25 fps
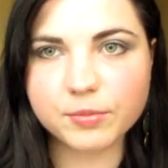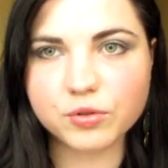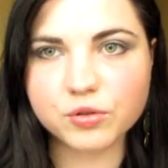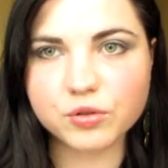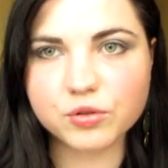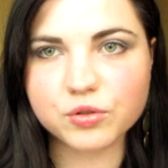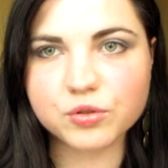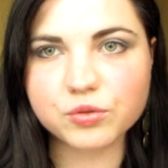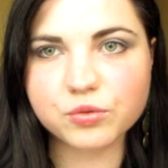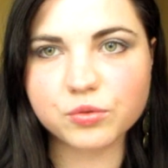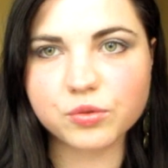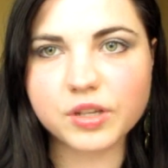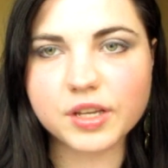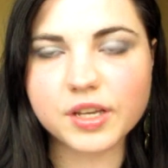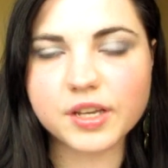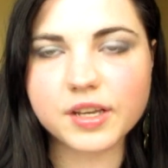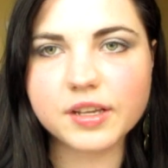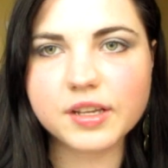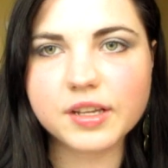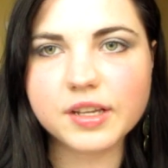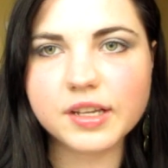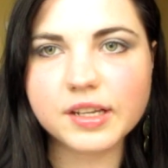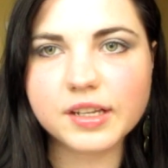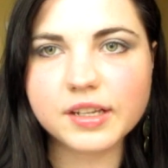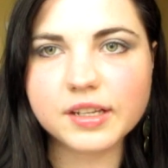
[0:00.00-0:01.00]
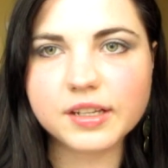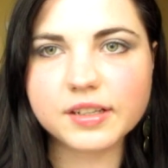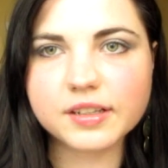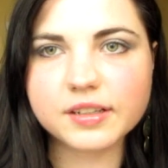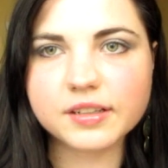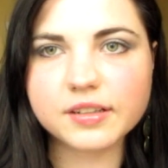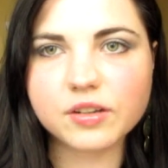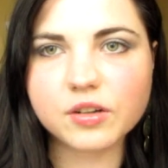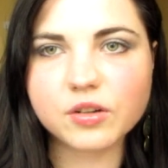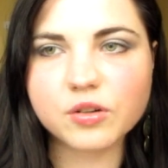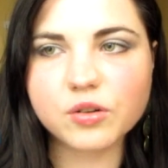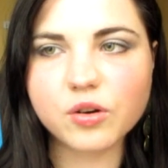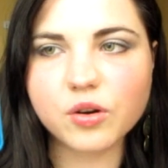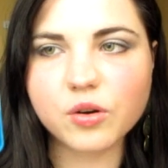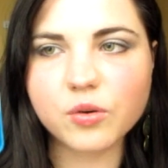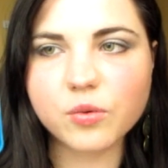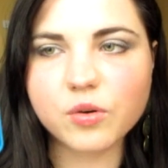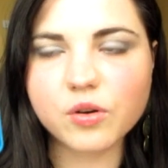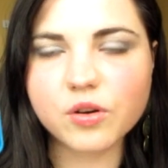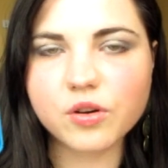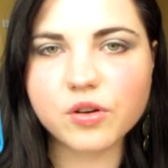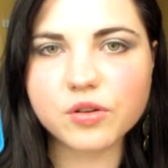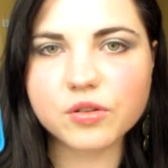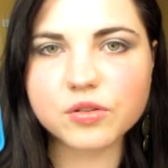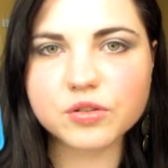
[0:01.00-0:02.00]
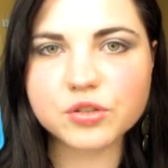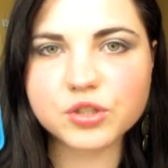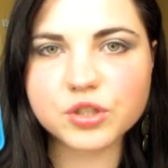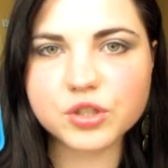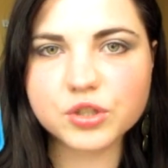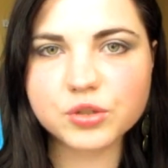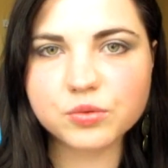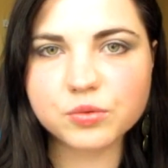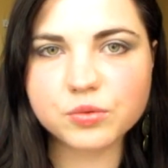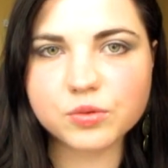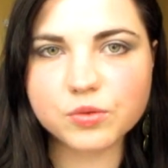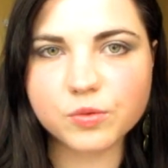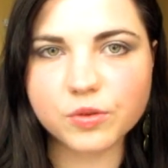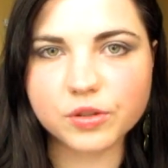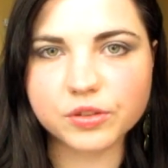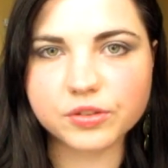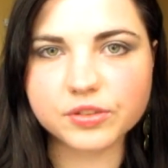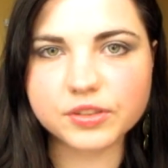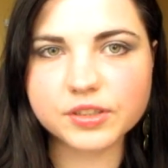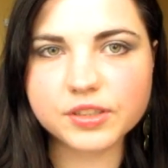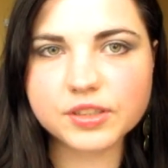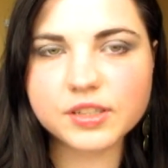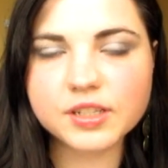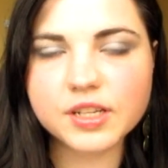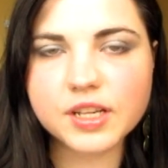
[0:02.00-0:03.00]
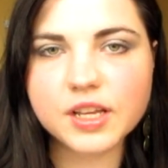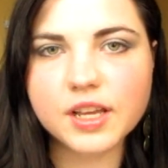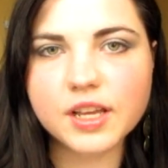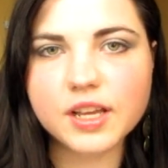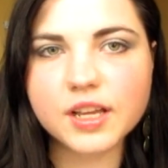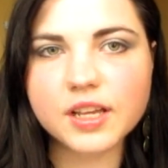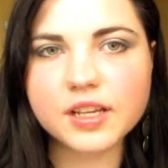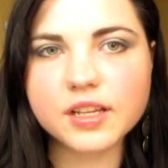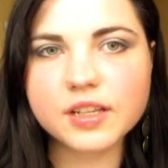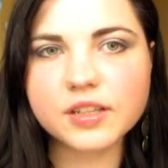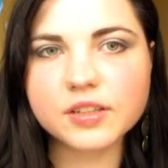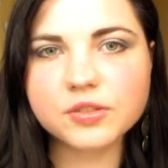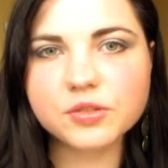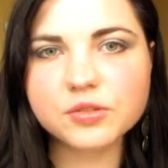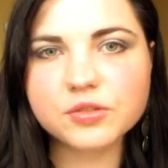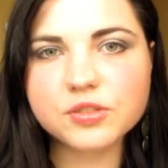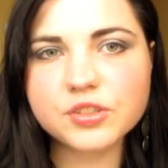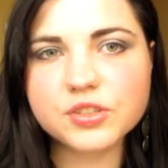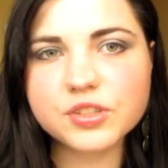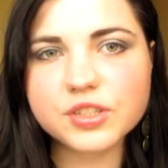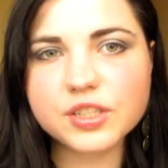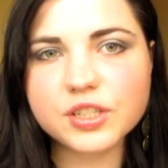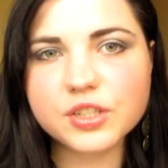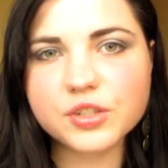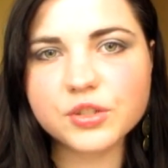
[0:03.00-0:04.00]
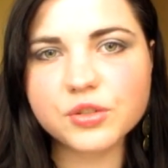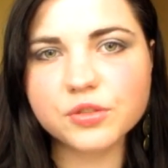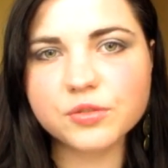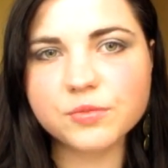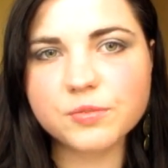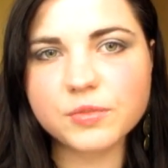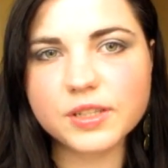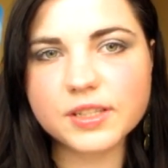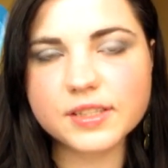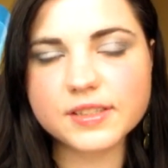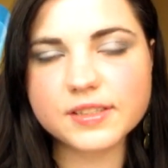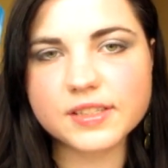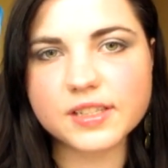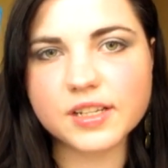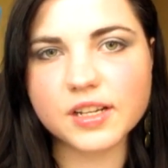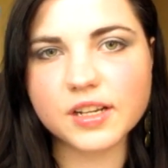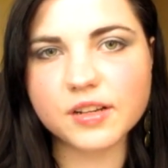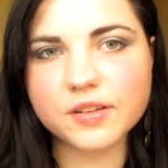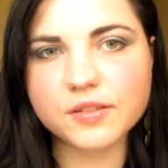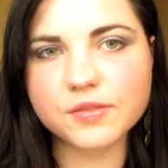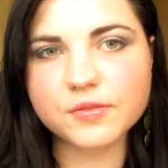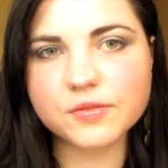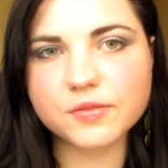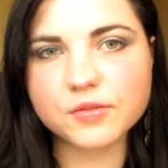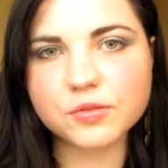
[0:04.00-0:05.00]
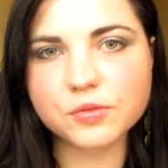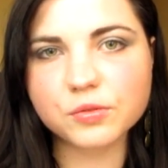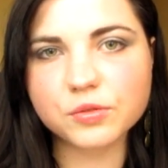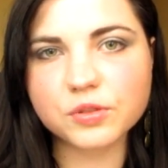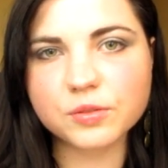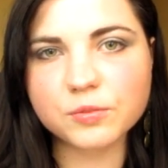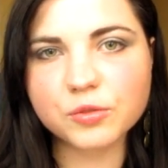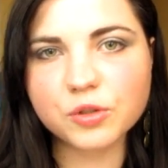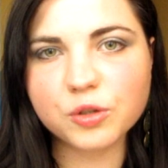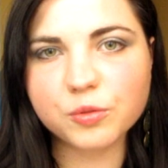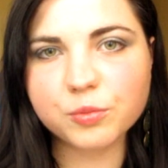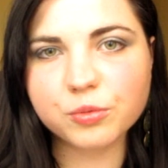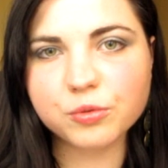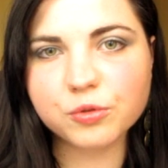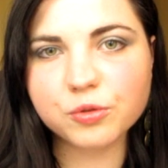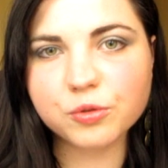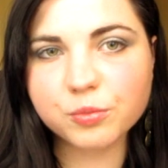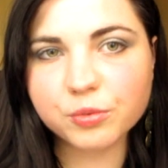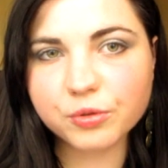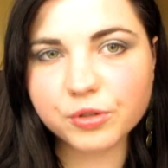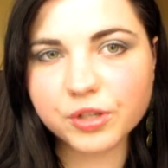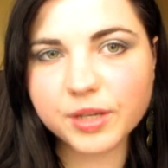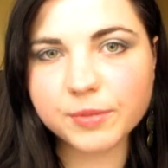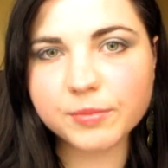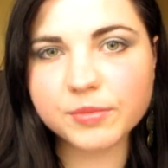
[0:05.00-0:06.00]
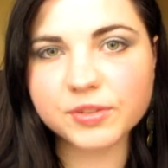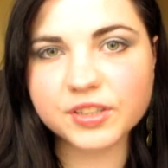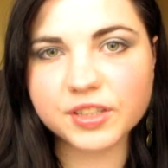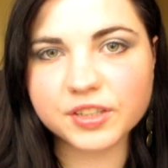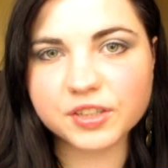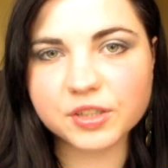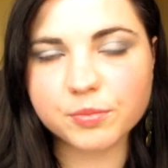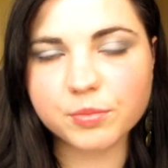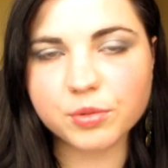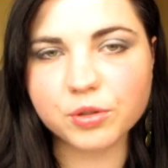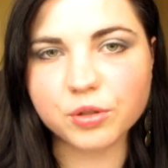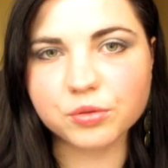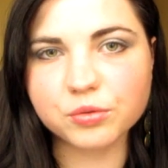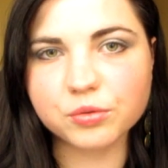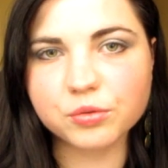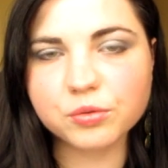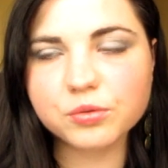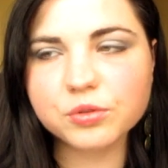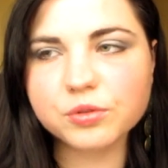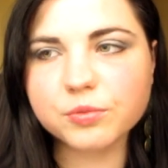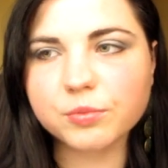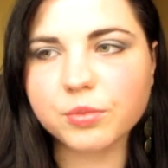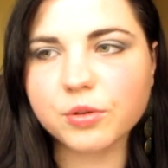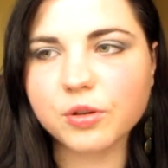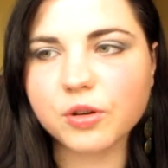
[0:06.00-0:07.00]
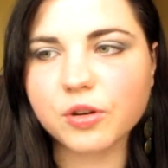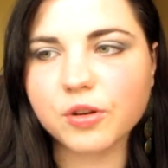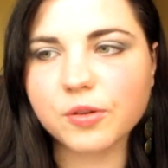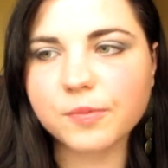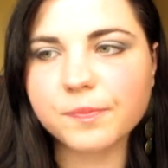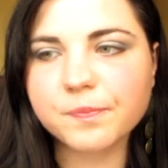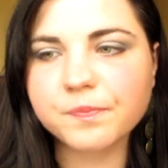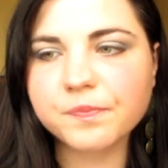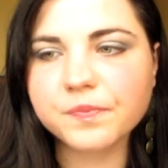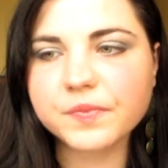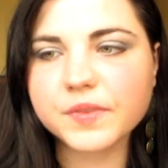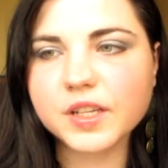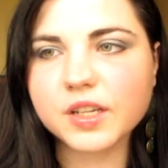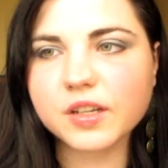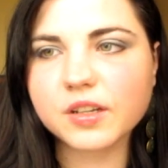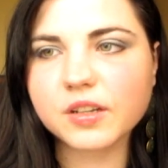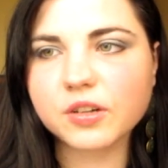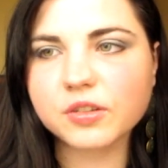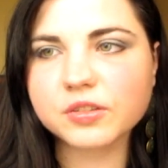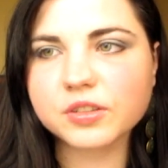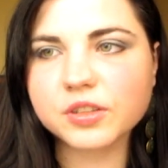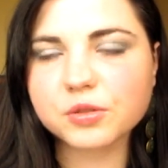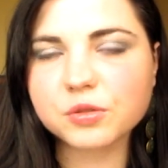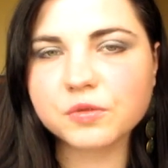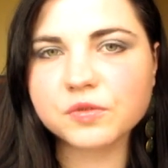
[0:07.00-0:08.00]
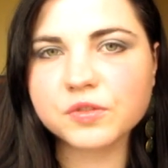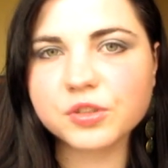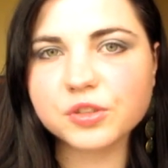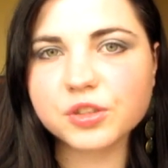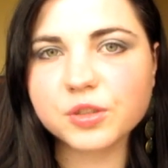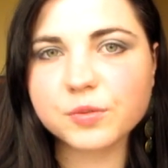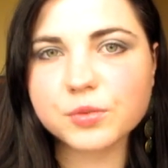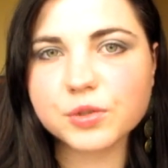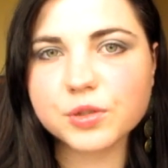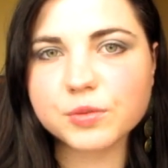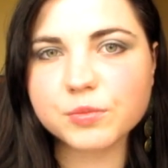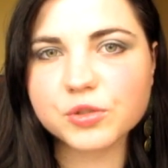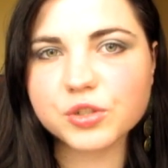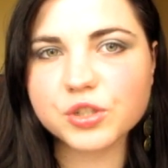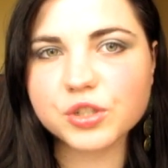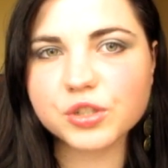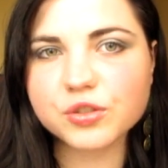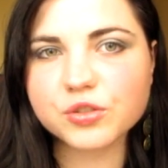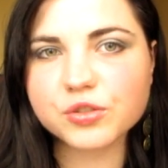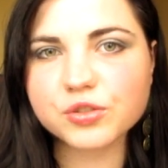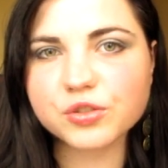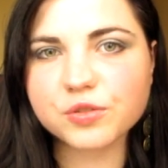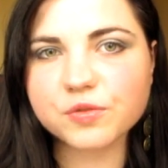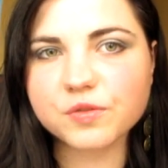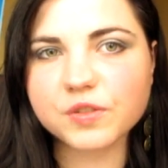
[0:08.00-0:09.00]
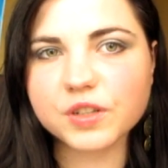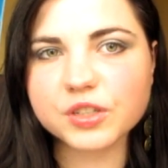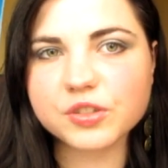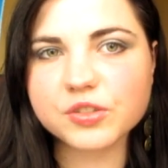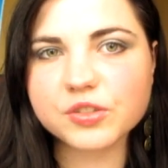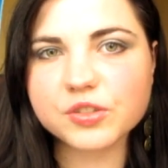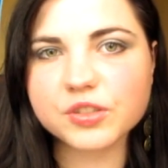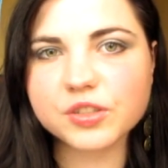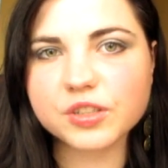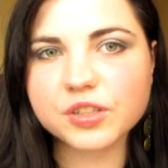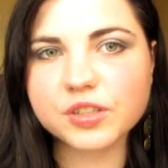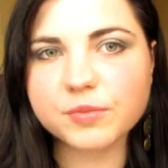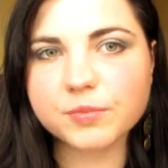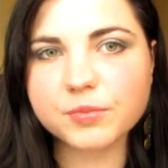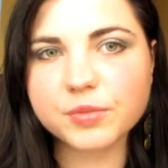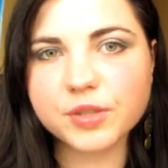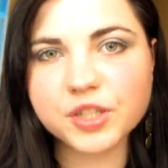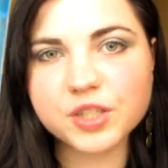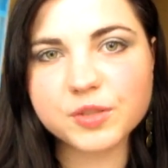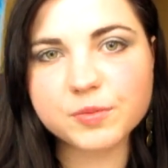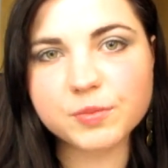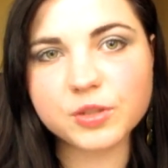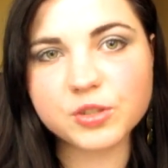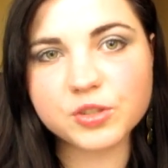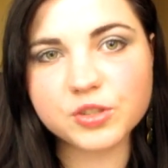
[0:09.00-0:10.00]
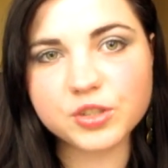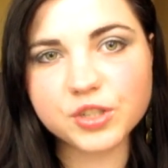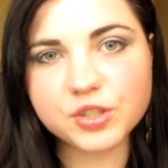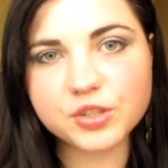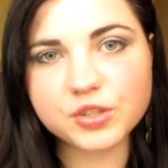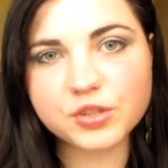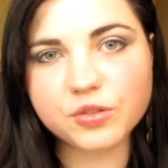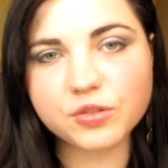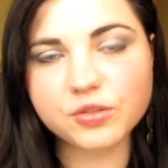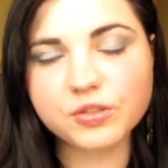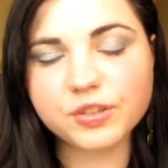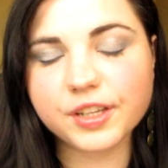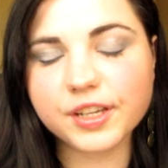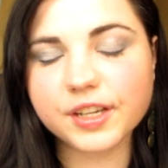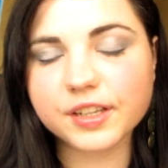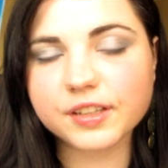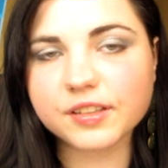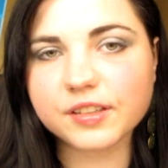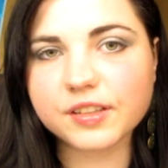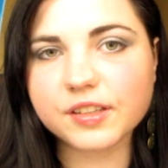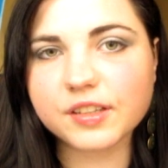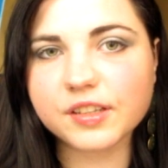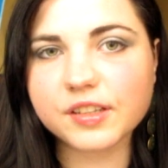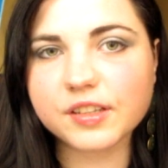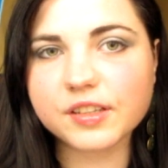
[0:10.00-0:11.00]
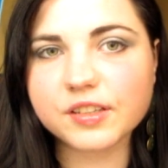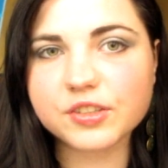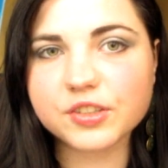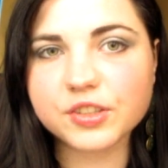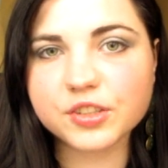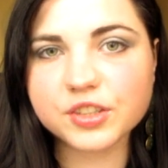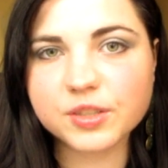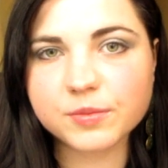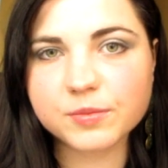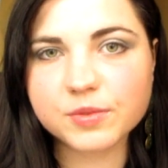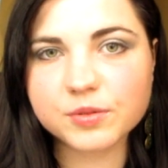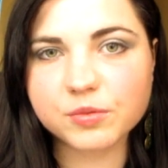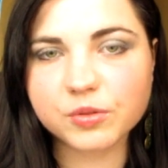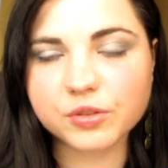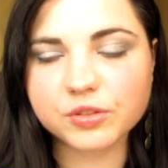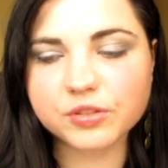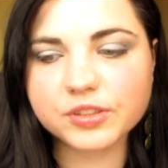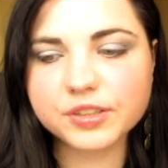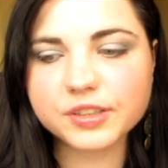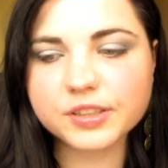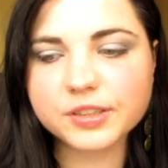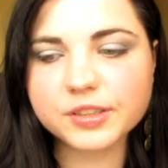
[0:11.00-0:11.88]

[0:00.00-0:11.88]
bo kosztuje e, około 6 zł. E, to też zależy od miejsca, w którym kupujemy dany produkt, bo ona równie dobrze może kosztować 5,50 jak i 7 zł.